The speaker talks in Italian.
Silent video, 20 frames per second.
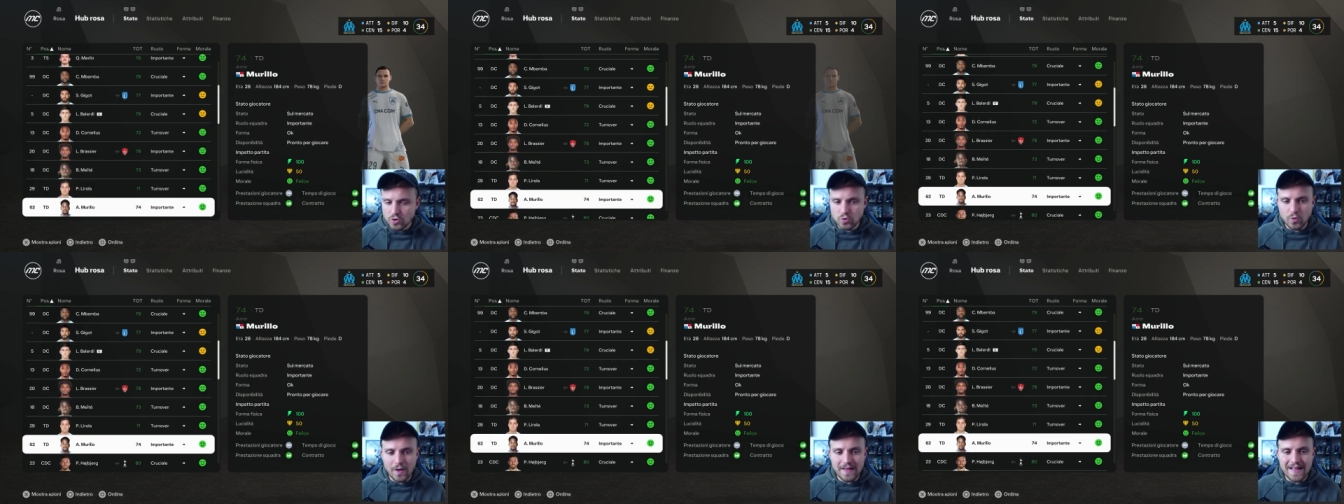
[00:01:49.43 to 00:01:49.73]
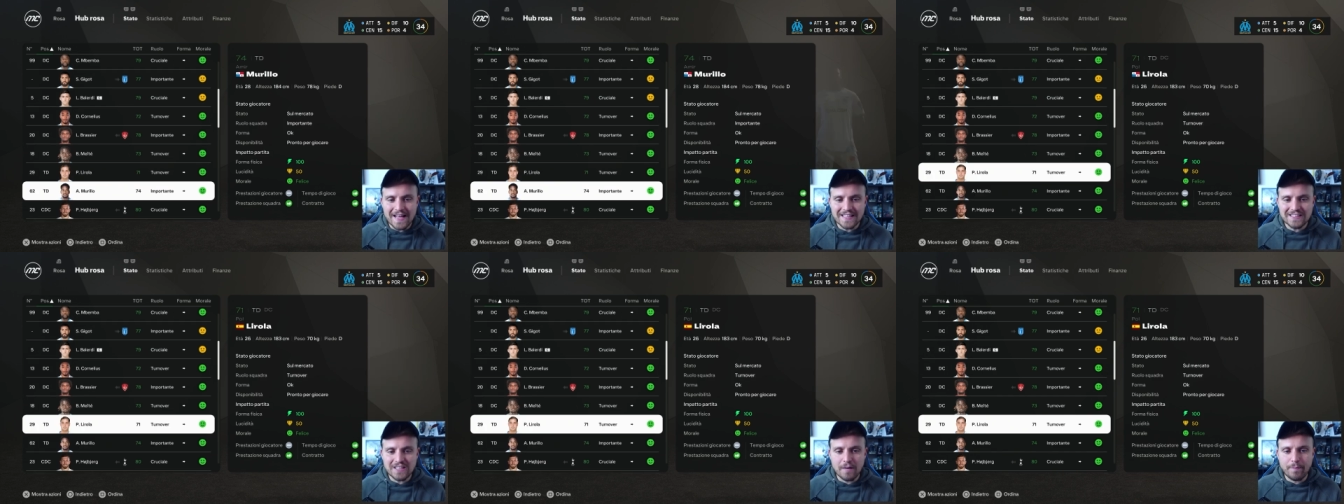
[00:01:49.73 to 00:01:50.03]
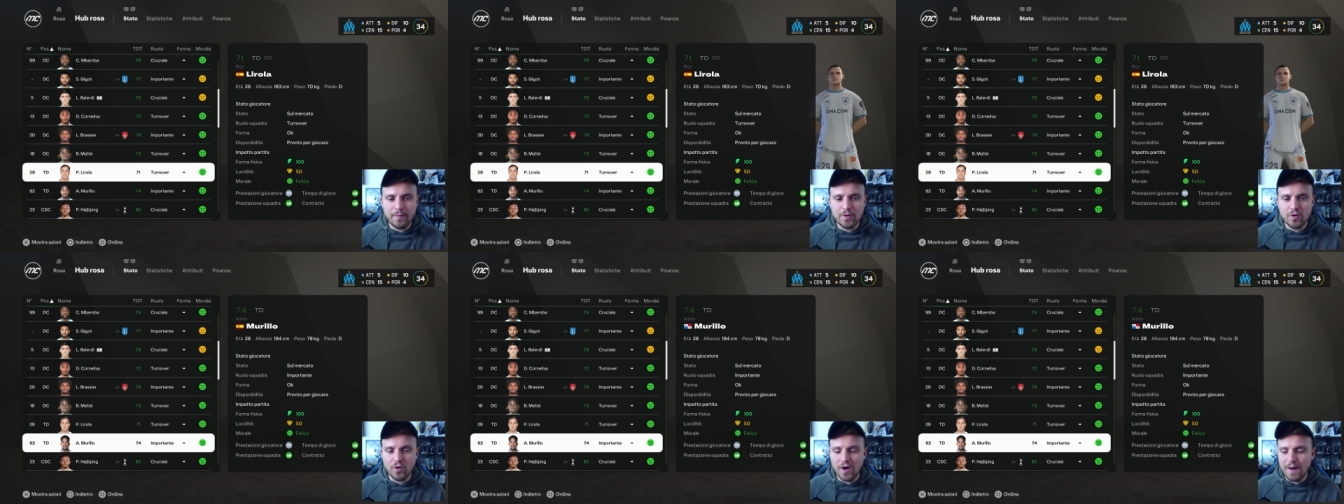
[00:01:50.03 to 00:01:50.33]
Sulla destra
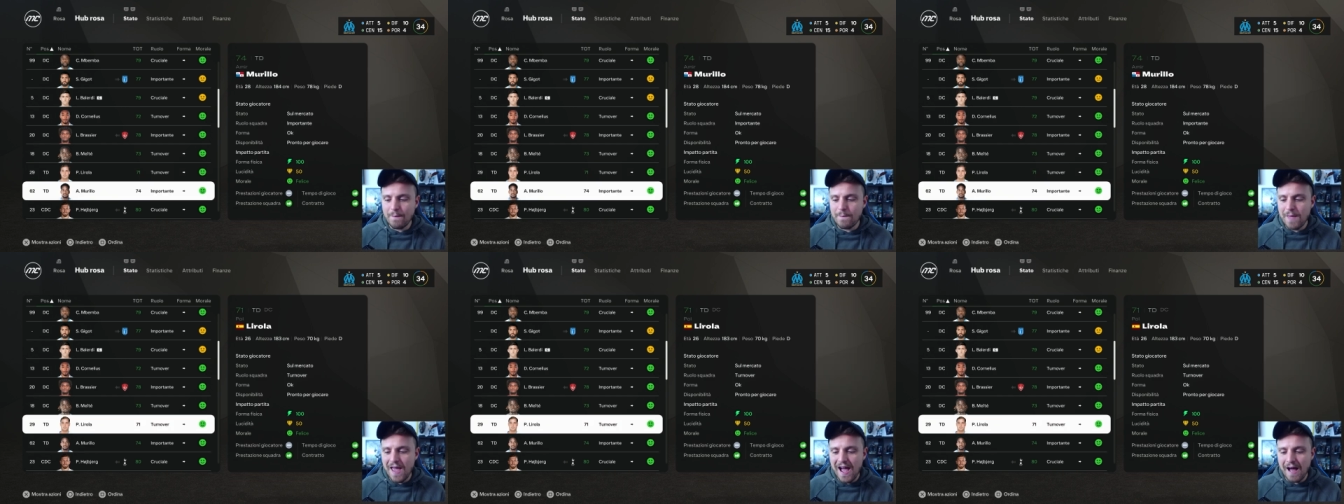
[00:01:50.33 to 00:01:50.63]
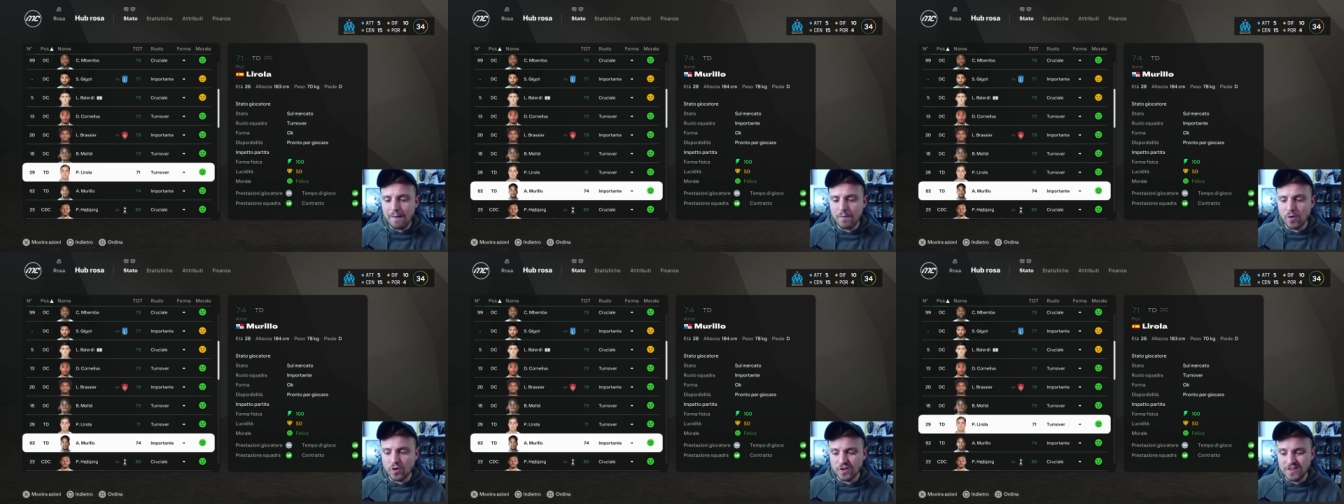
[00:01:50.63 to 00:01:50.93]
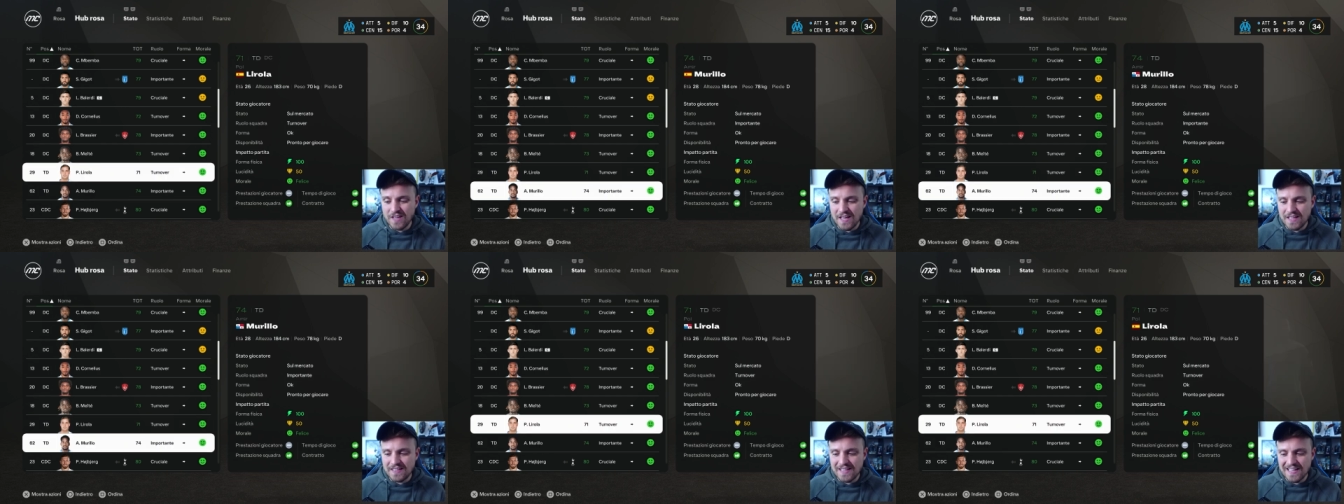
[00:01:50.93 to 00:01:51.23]
poi non abbiamo
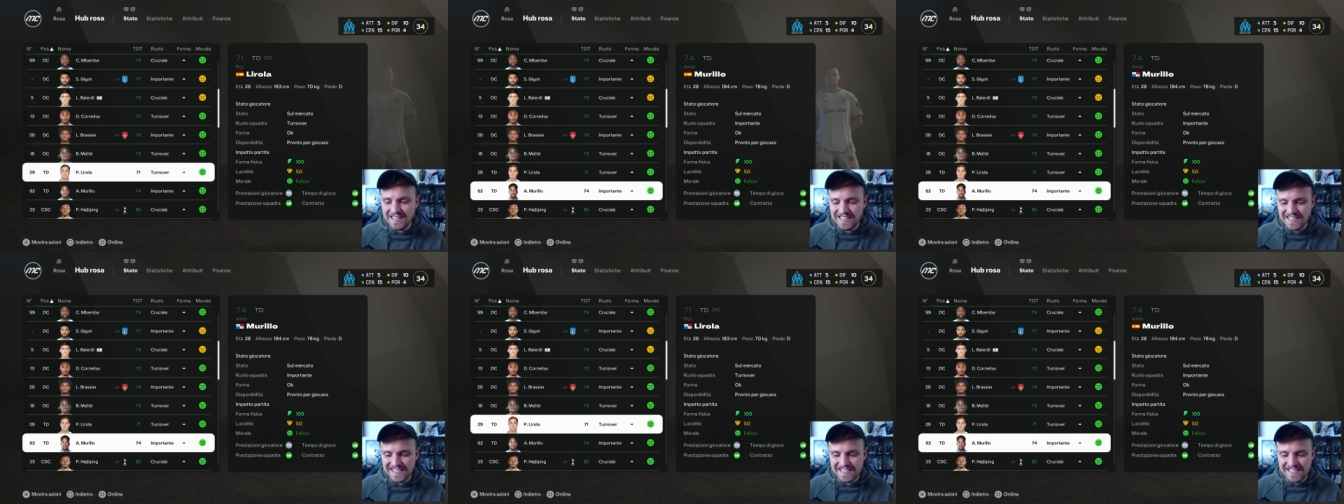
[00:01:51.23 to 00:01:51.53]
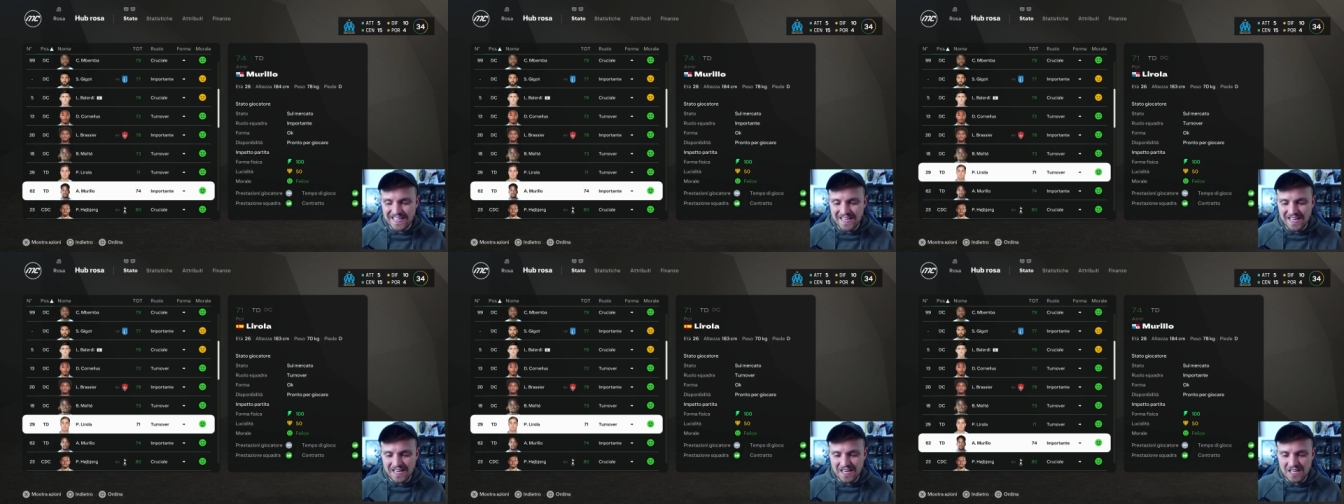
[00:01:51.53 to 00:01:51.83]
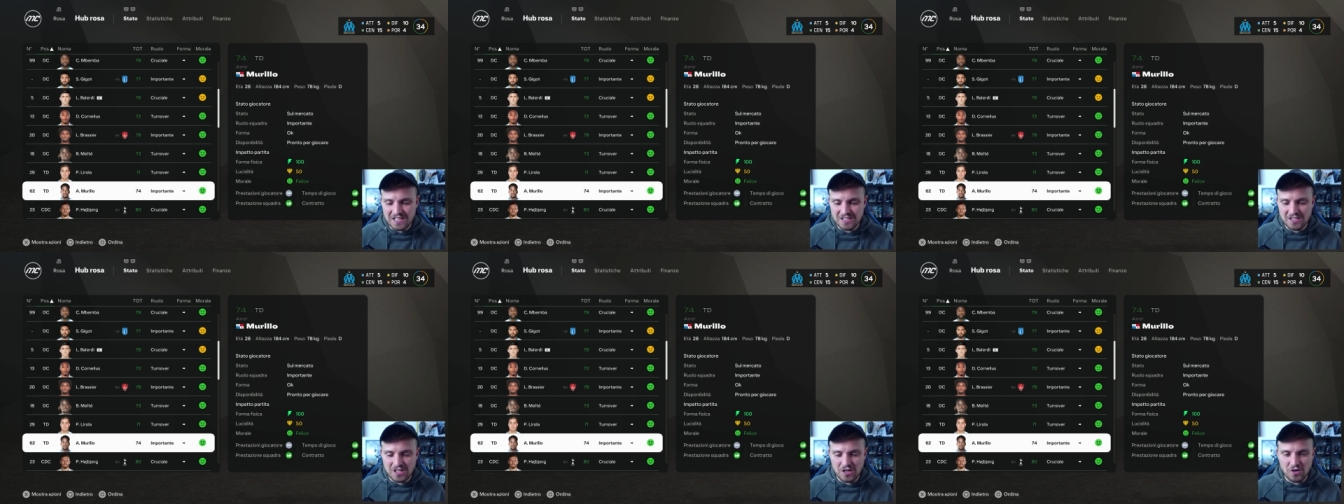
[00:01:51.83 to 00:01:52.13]
dei
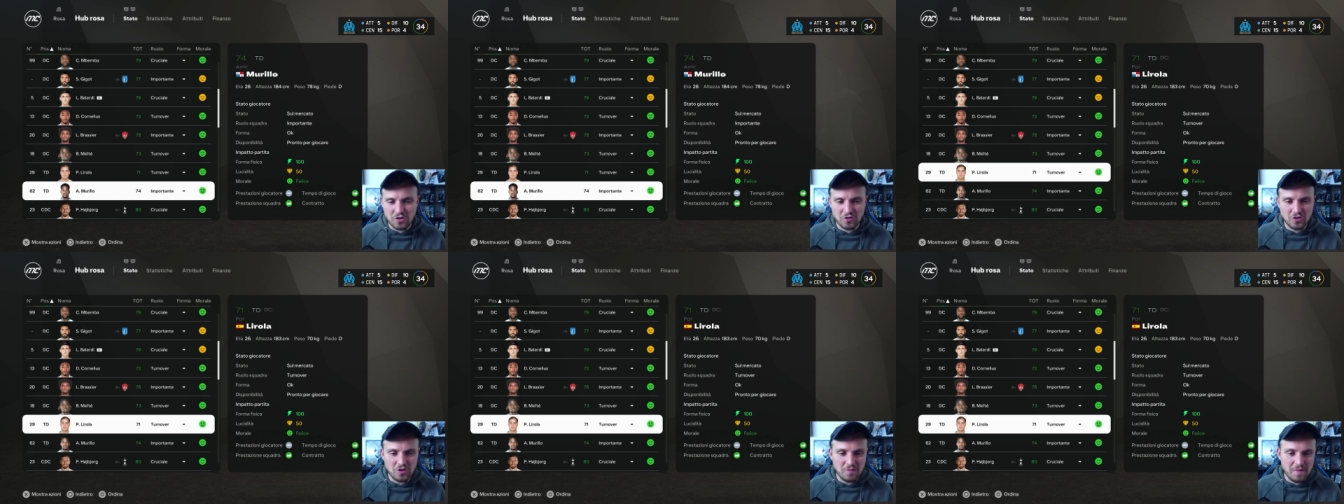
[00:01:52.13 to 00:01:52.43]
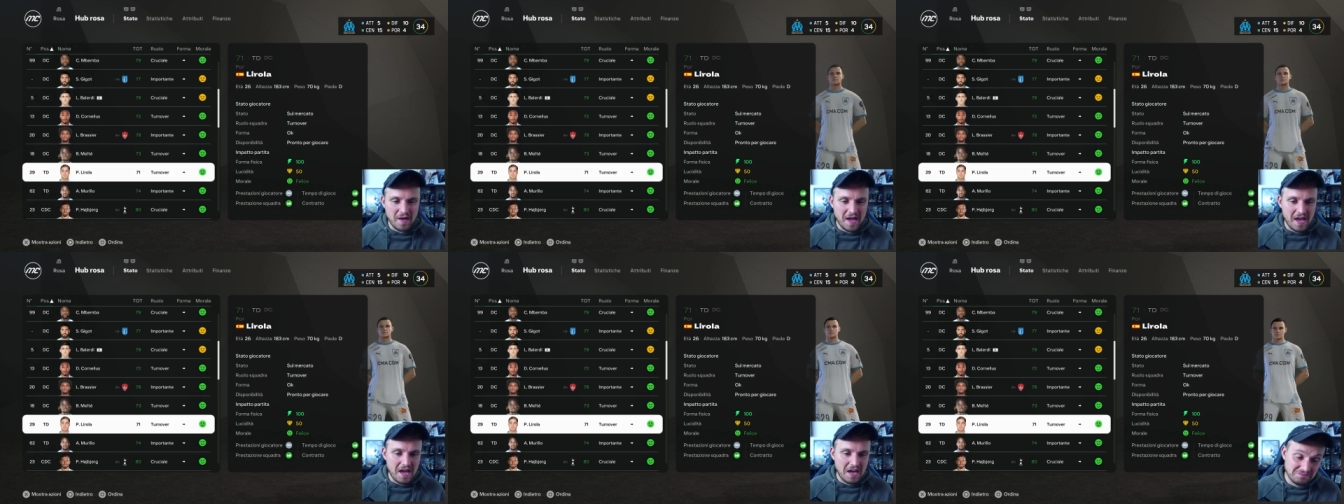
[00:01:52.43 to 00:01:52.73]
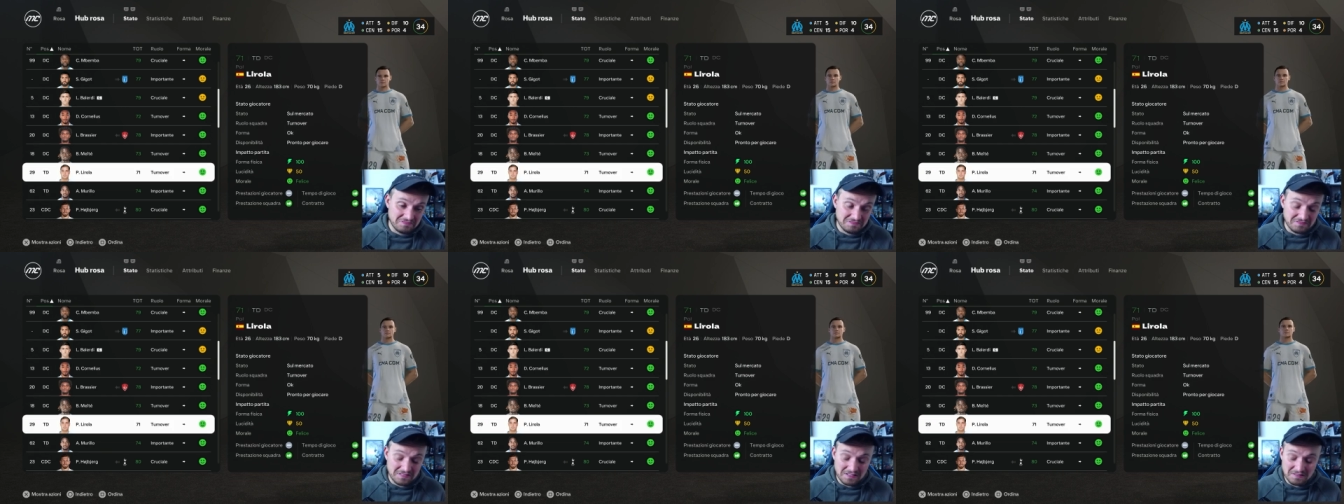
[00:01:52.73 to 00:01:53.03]
terzini, secondo me,
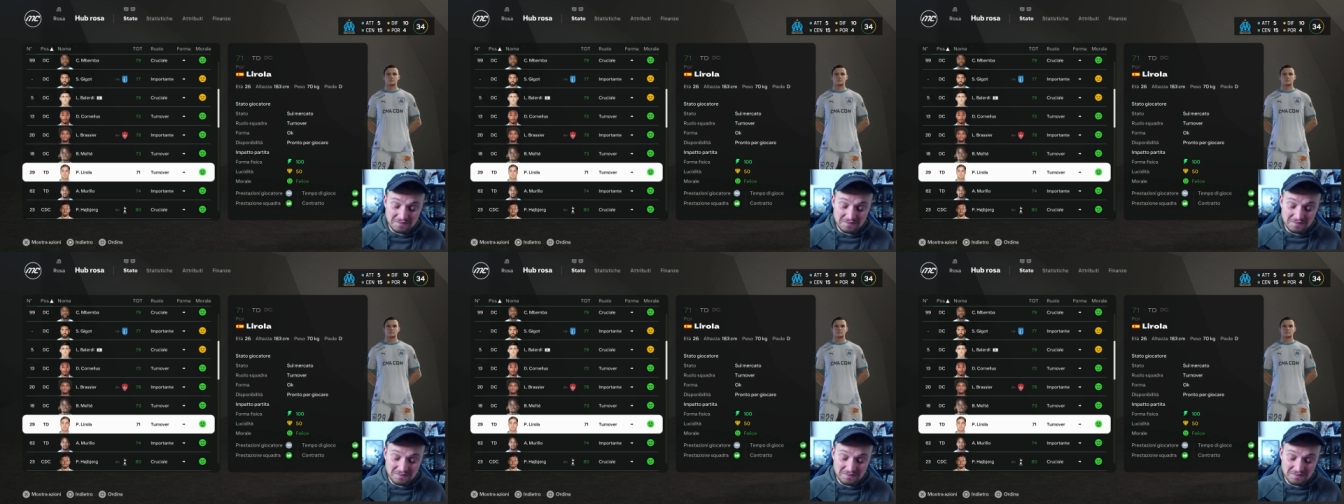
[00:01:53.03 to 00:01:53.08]
eh,